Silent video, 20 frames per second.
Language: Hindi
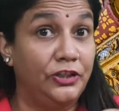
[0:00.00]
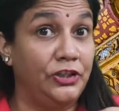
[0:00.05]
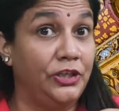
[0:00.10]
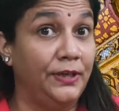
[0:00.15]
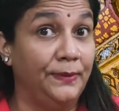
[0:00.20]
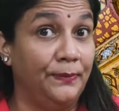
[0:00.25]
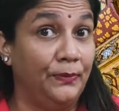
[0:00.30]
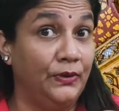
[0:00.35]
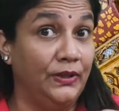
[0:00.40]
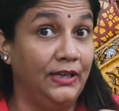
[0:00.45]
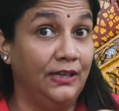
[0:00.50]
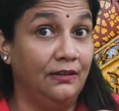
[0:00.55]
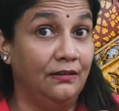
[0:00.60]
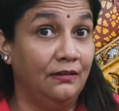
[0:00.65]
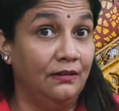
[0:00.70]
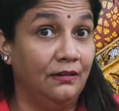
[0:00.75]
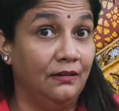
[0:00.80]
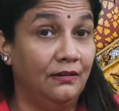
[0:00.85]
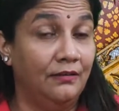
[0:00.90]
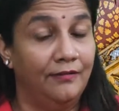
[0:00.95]
ऋषि मुनि
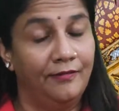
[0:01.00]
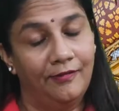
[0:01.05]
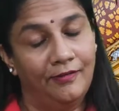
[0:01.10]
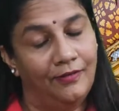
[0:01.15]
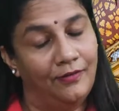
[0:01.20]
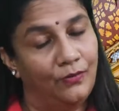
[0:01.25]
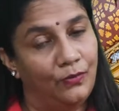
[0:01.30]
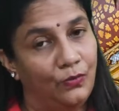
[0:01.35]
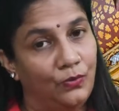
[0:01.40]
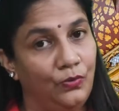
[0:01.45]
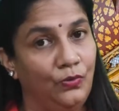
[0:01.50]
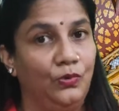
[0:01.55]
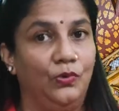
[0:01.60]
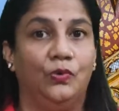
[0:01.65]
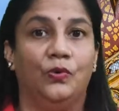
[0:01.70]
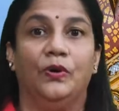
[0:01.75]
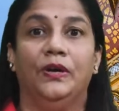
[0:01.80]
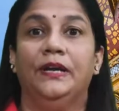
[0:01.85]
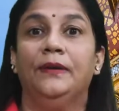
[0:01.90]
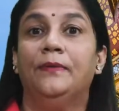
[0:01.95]

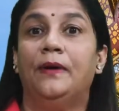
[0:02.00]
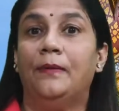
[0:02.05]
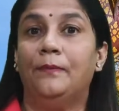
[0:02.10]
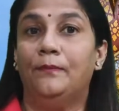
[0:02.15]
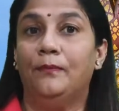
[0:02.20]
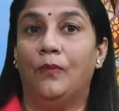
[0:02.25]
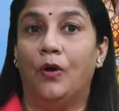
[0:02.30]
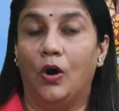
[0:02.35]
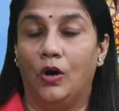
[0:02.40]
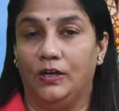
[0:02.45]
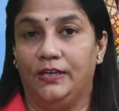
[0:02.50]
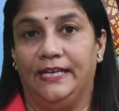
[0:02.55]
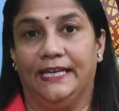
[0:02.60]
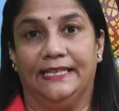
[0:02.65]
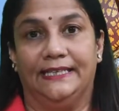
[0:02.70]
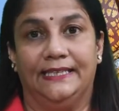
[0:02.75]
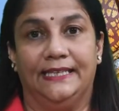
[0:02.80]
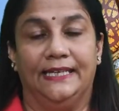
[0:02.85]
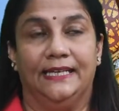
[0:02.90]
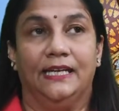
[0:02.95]
उनको ही हम मॉन्क
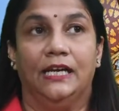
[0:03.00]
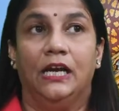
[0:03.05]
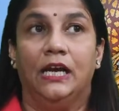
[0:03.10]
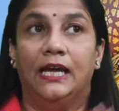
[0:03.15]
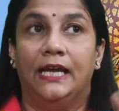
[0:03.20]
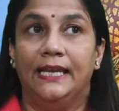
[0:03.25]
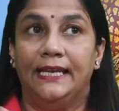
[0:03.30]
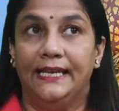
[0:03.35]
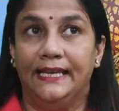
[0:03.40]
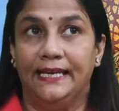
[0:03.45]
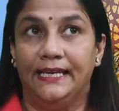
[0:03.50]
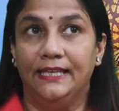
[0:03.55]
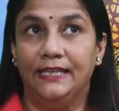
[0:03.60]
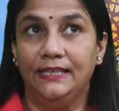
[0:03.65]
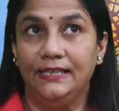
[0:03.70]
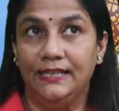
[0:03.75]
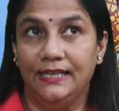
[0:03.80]
कहते हैं लेकिन